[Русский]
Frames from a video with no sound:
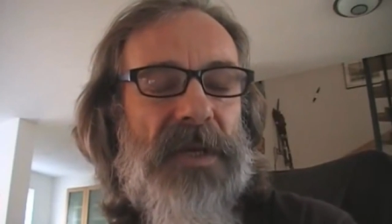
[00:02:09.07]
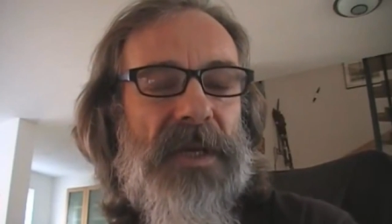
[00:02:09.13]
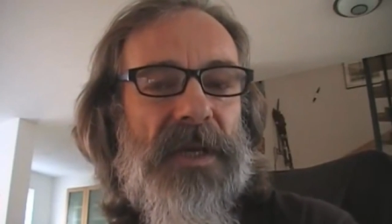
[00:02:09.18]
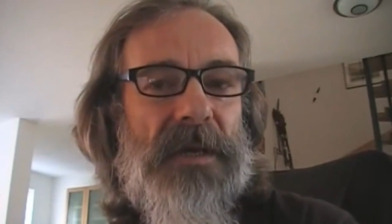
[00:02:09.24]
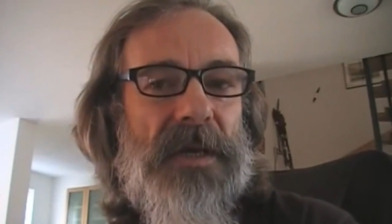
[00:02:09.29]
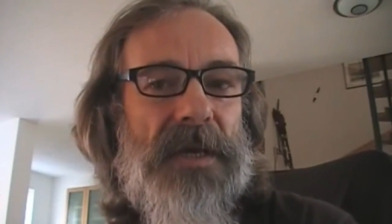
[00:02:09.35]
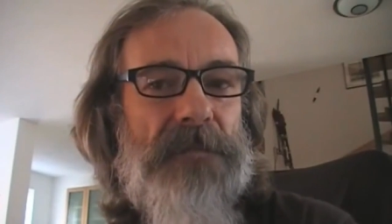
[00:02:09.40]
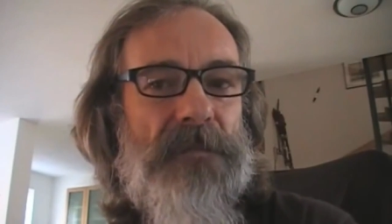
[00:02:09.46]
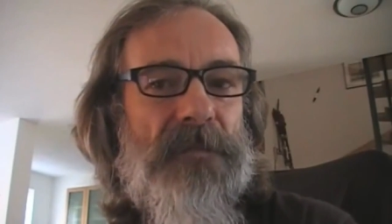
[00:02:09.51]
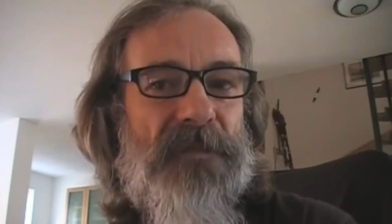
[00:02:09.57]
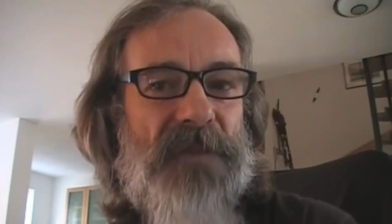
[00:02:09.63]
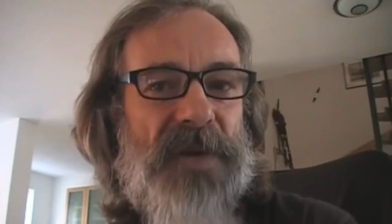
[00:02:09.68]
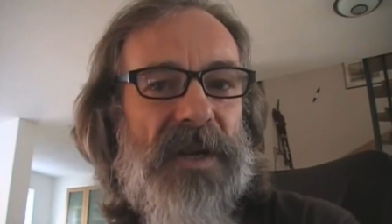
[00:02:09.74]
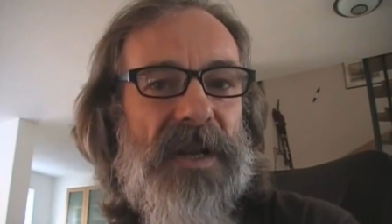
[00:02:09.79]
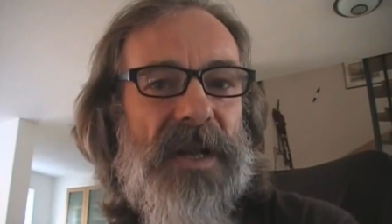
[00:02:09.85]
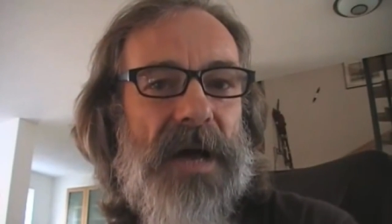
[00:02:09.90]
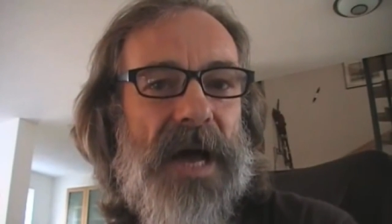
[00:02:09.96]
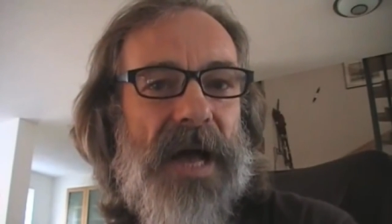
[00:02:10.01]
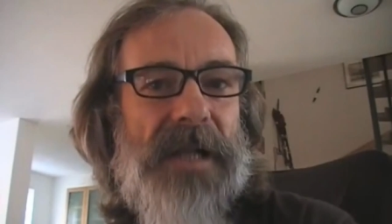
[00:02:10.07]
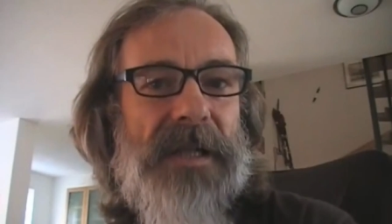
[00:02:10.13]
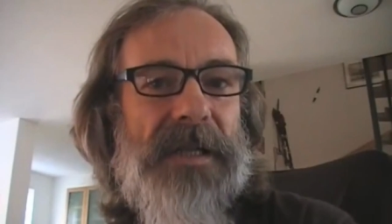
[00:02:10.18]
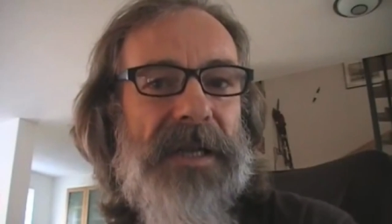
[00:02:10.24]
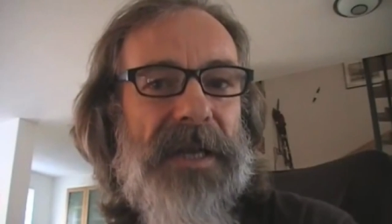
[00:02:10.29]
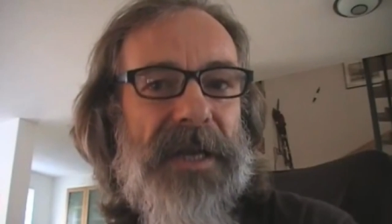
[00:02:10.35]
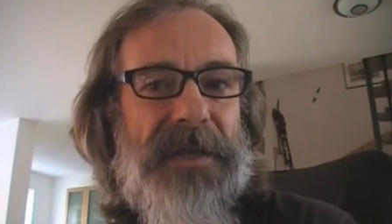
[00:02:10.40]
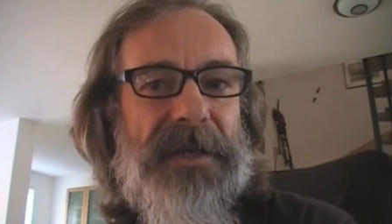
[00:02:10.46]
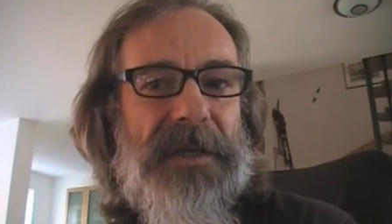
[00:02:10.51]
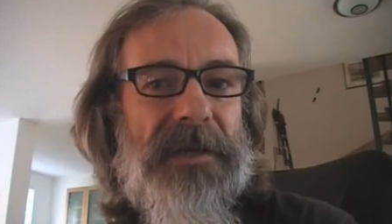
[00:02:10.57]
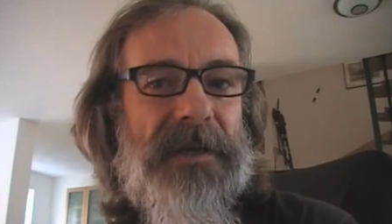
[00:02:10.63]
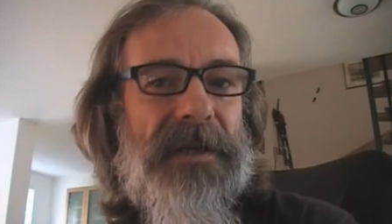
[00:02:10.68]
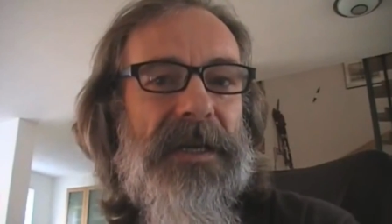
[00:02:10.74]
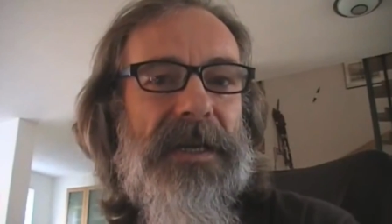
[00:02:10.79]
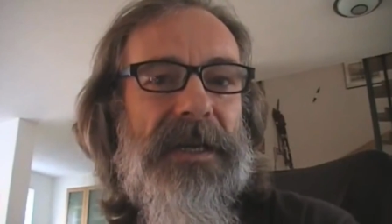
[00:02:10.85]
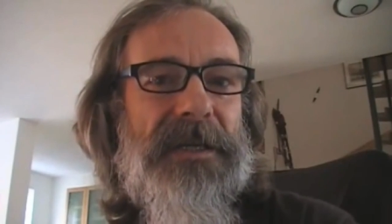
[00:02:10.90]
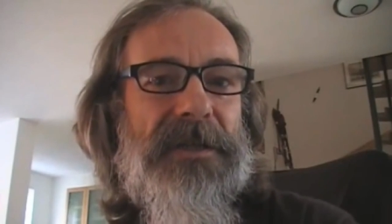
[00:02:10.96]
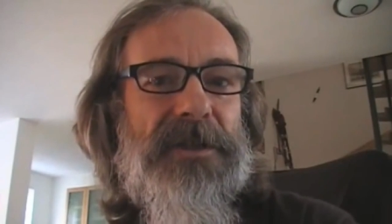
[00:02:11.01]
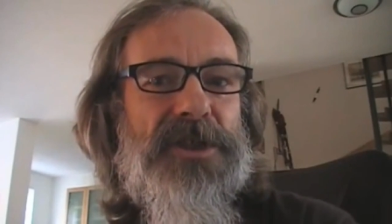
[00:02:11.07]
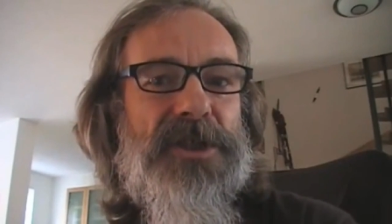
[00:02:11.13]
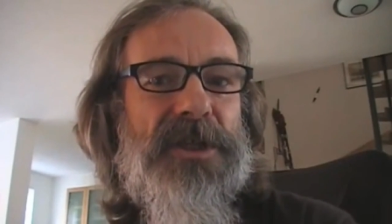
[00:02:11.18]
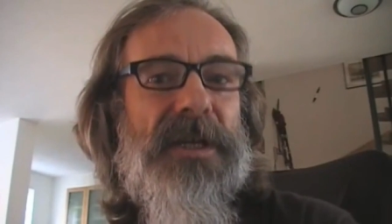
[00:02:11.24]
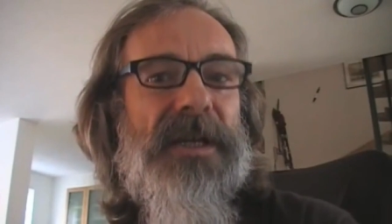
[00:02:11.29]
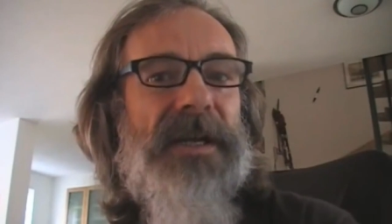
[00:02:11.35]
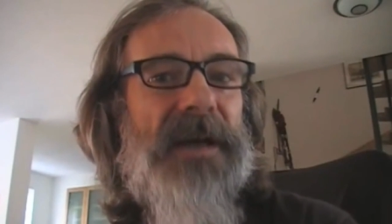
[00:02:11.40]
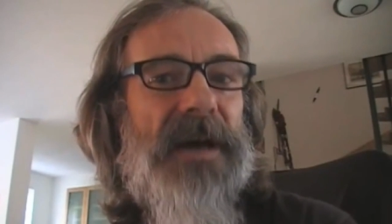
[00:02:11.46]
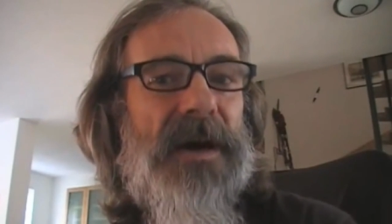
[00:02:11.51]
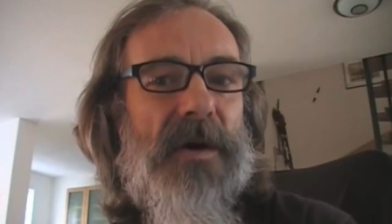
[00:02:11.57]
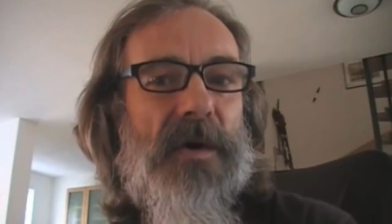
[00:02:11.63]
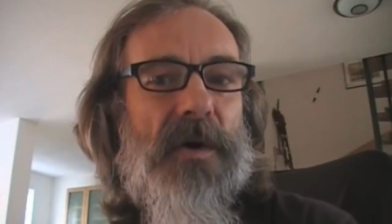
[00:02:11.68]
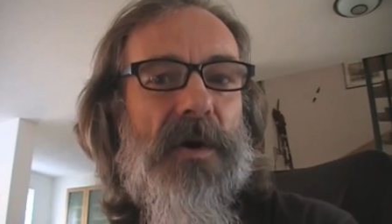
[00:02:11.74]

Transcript: такой же, как в случае с Альендо в Чили.